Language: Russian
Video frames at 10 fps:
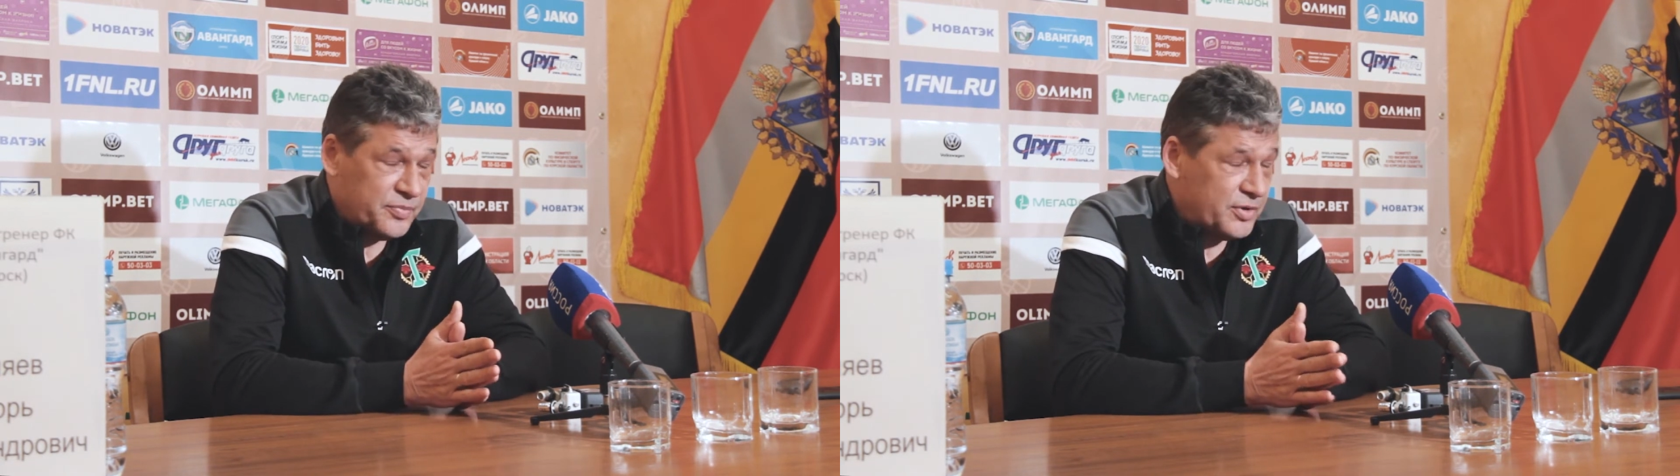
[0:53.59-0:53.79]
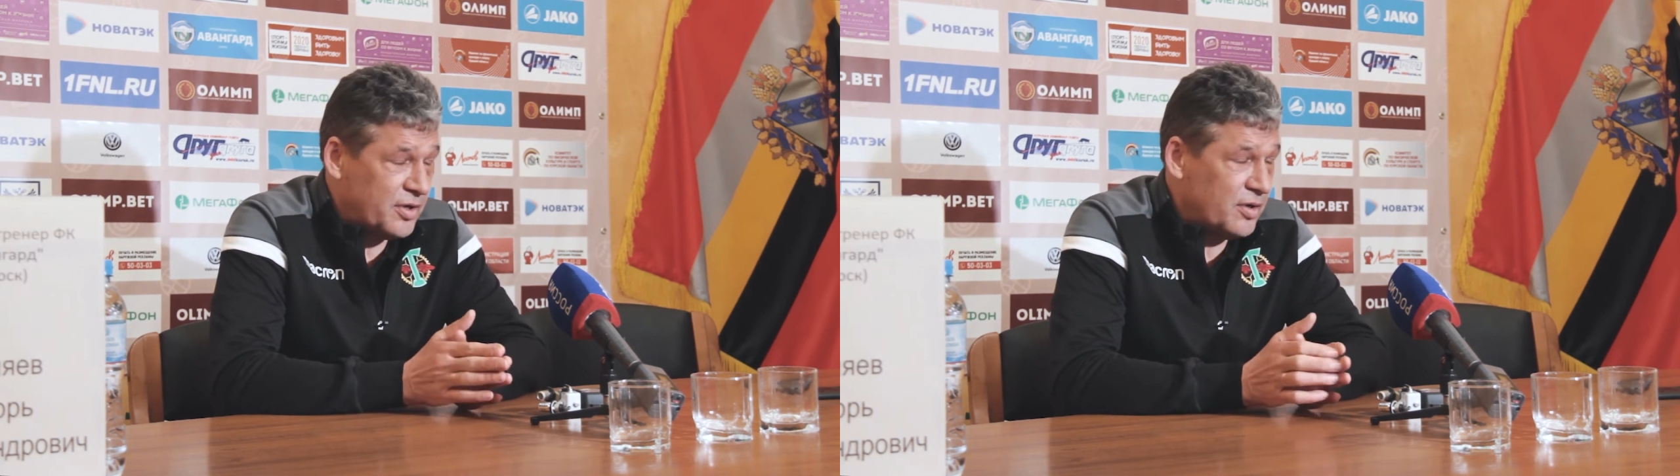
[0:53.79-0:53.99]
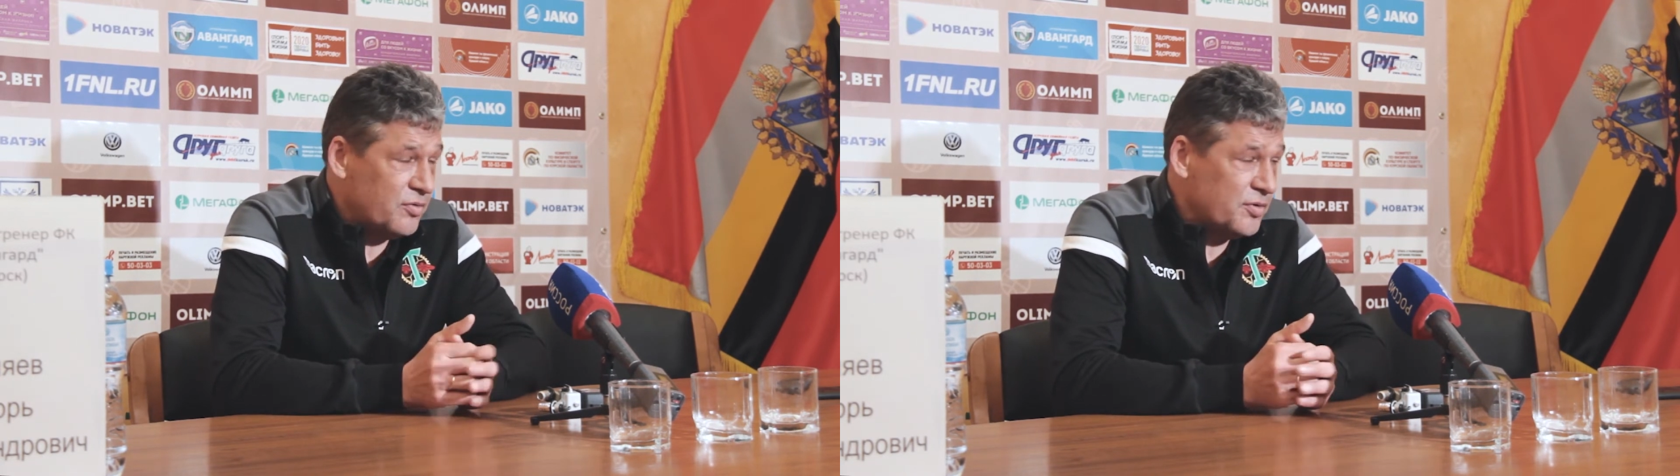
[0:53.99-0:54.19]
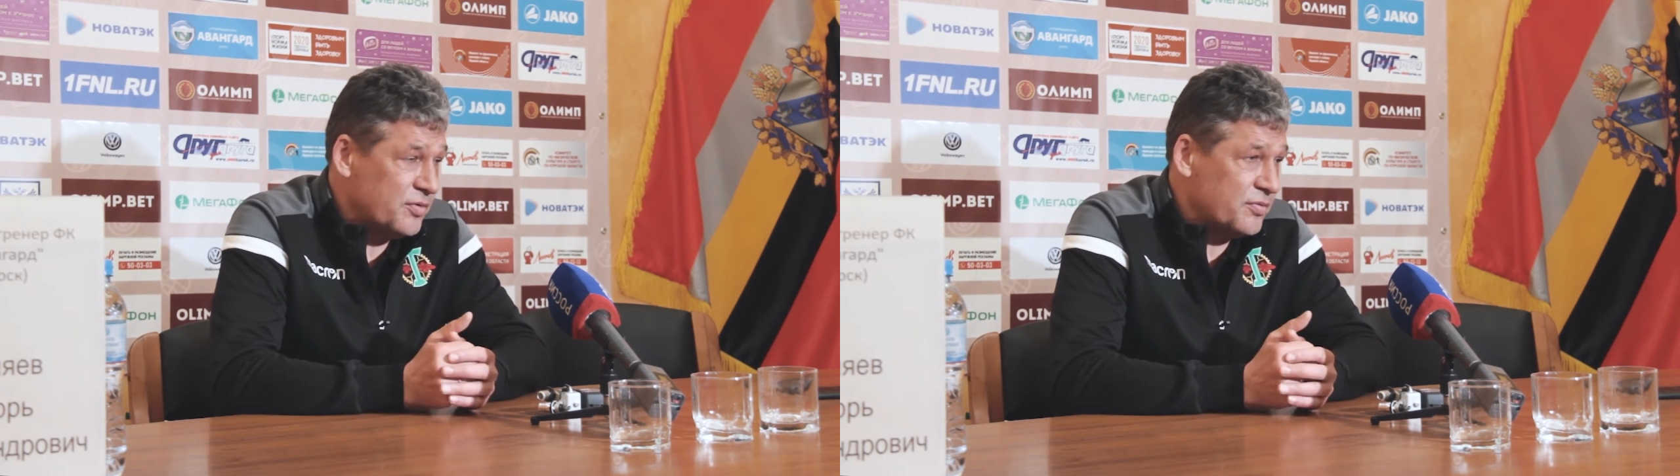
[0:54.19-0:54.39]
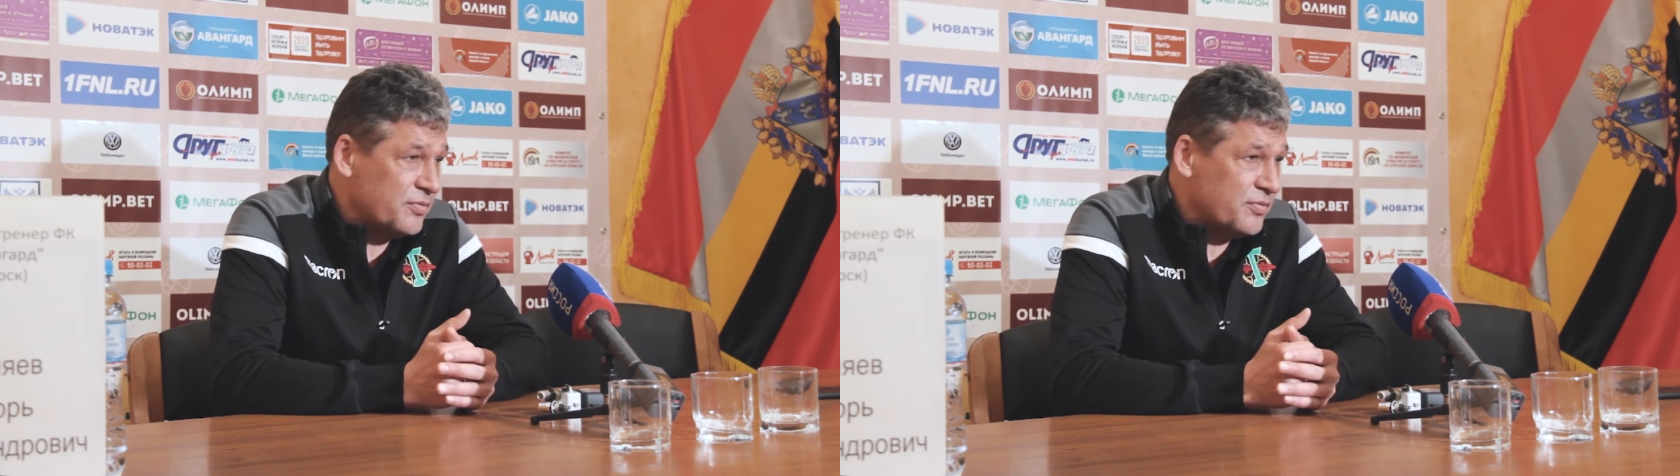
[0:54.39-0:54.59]

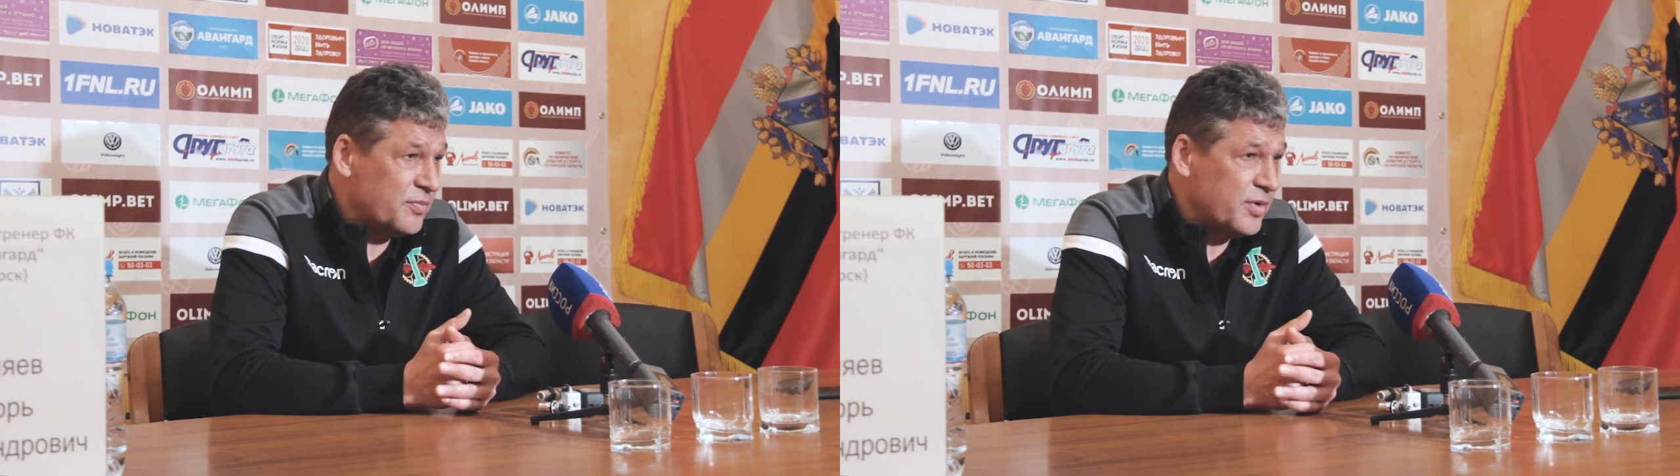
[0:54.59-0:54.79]
психологию в